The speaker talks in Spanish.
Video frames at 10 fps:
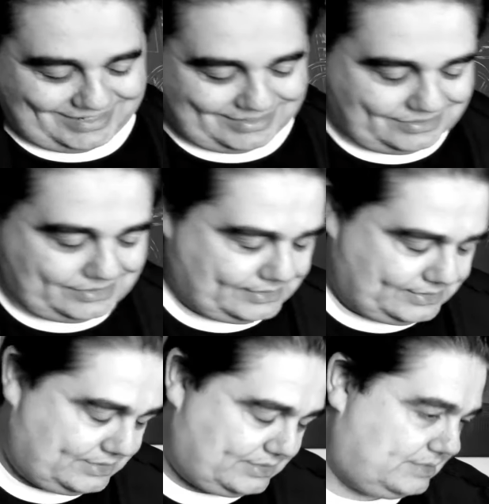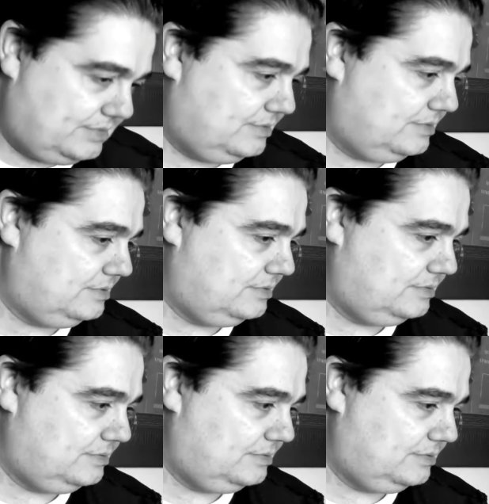en estas.
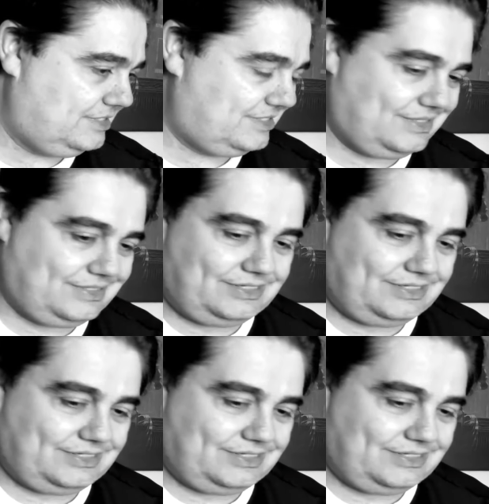En,